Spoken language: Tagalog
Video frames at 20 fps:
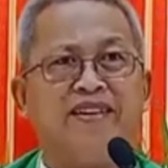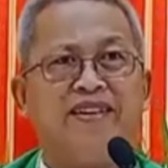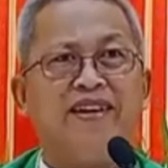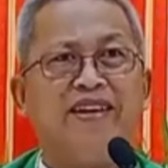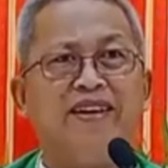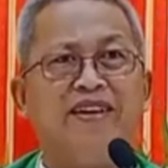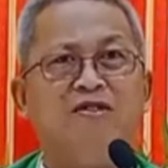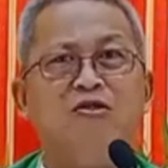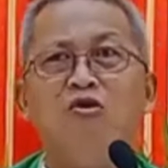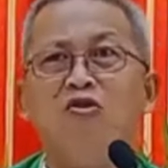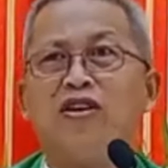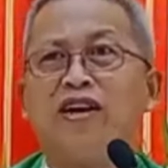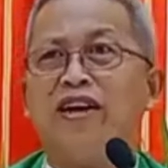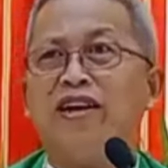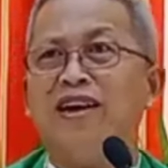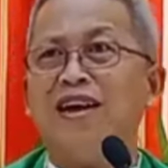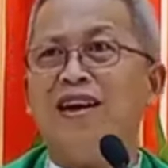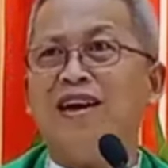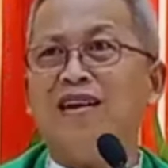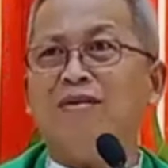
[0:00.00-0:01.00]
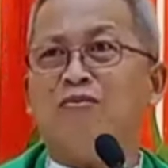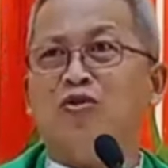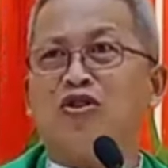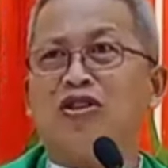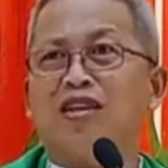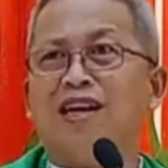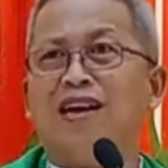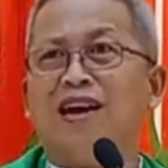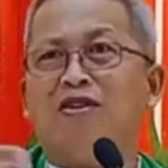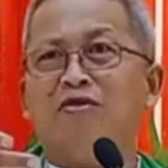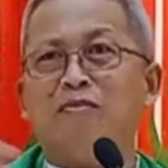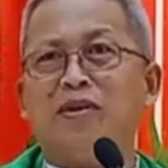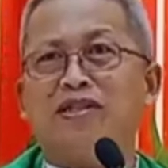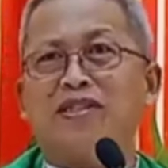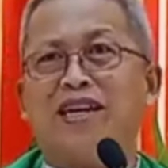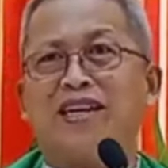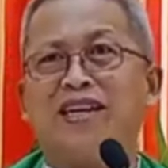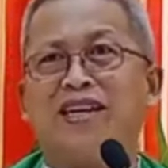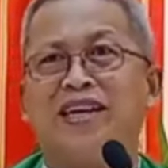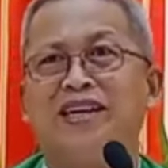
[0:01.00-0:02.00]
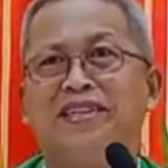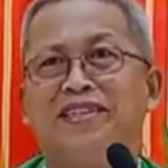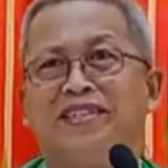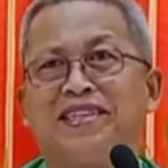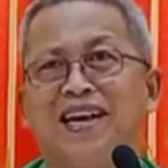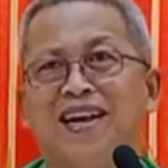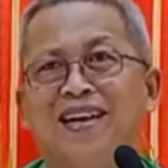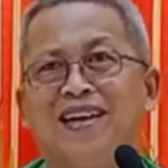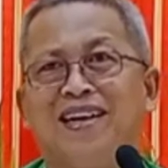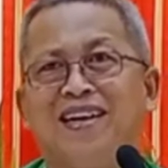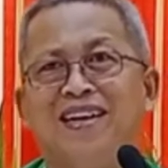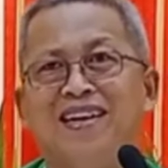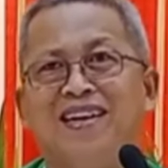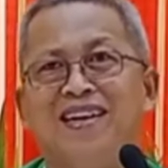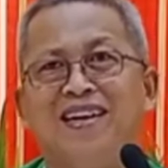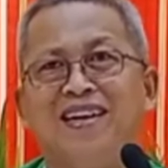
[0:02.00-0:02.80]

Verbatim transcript: Di okay na, mutilaw bisan kinsa.